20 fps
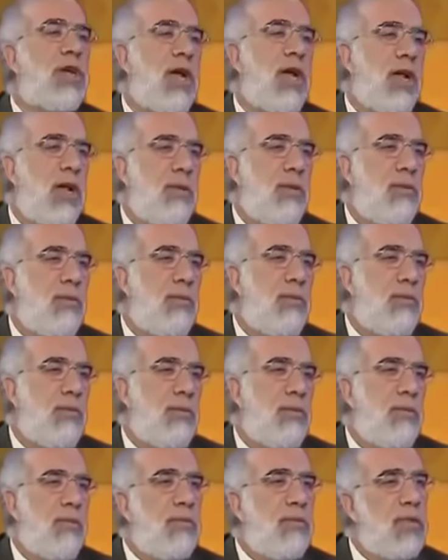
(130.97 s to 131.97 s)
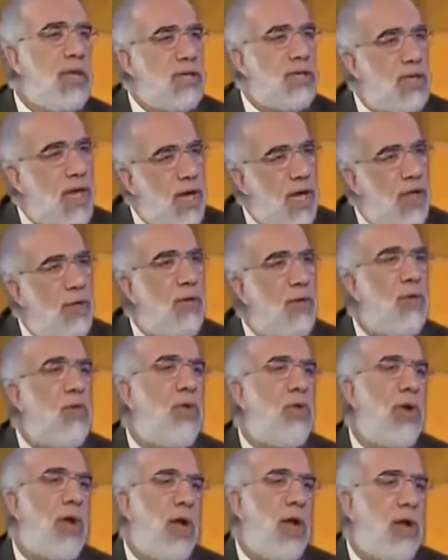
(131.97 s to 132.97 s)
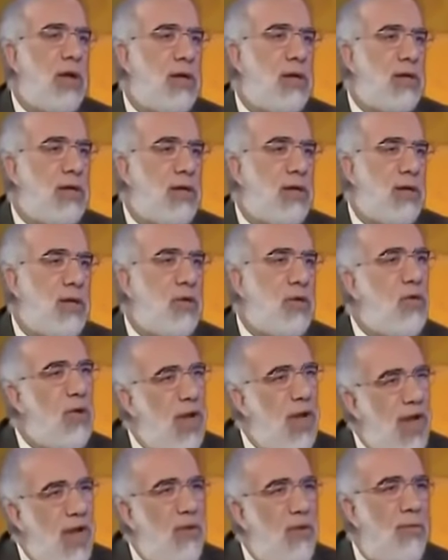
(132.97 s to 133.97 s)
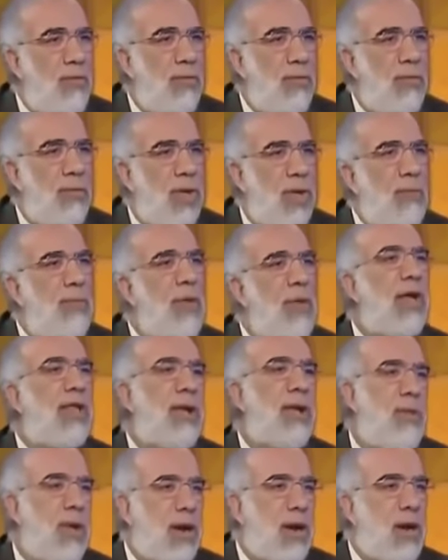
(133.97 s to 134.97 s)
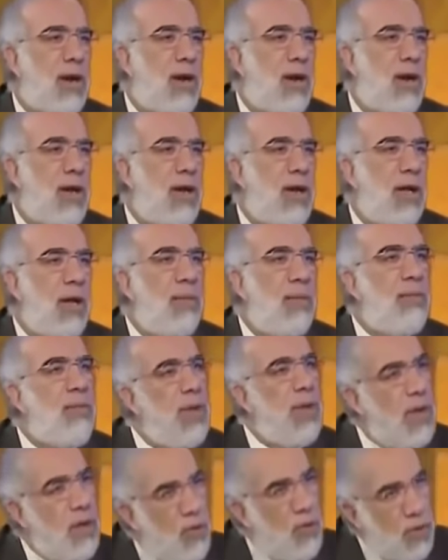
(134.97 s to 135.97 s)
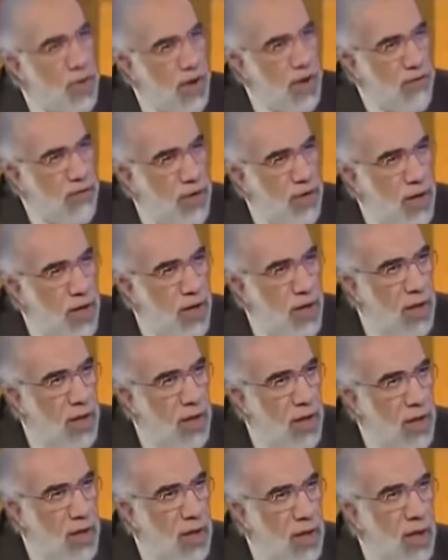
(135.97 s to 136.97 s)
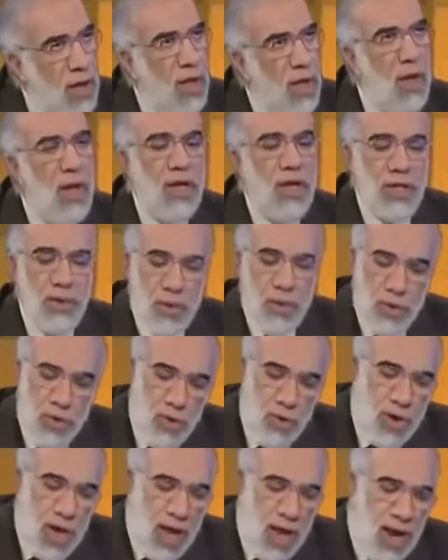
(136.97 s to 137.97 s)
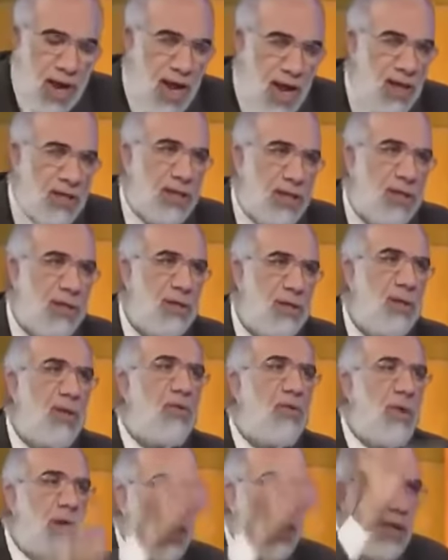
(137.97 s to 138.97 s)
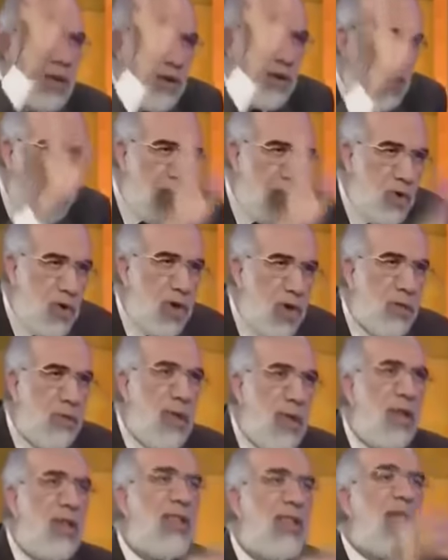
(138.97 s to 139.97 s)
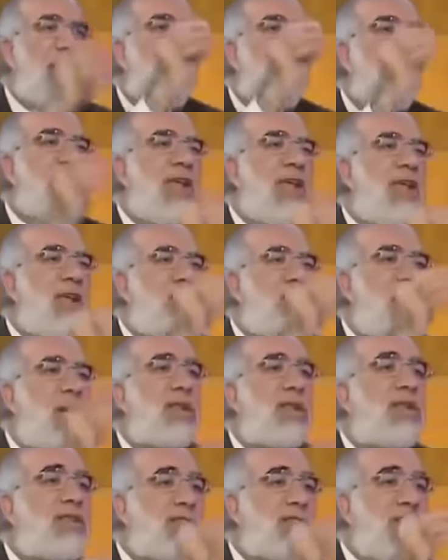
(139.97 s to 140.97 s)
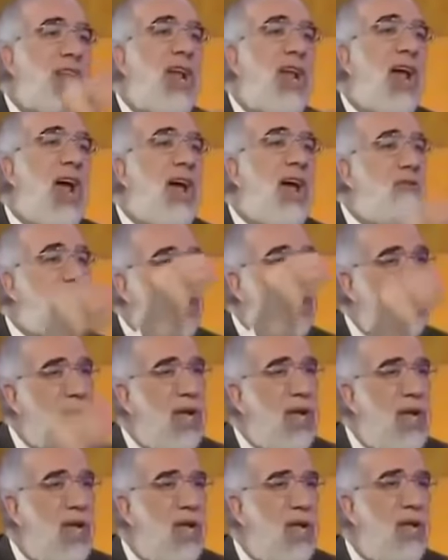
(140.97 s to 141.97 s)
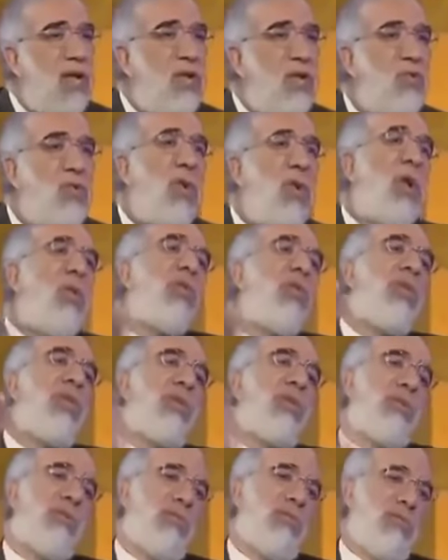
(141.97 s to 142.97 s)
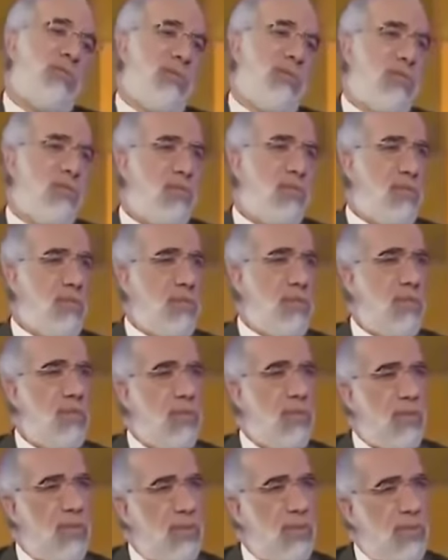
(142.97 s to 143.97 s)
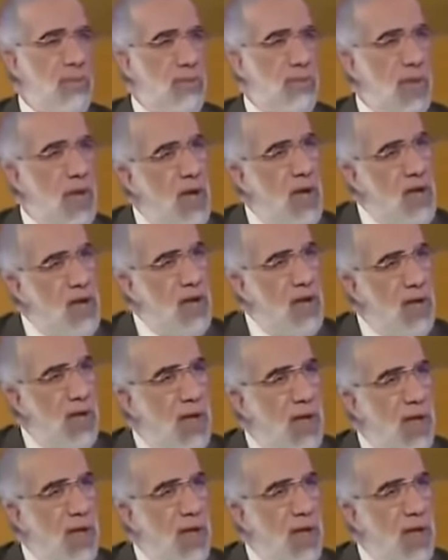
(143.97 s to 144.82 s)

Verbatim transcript: في جهنم تستعيذ منه النار كل يوم مئة مرة مين يوضح فيه اللي يجيب الظهر على العصر ويتو... ويوضع التأخير وقت الصلاة عن وقتها دون عذر ويل للمصلين آه.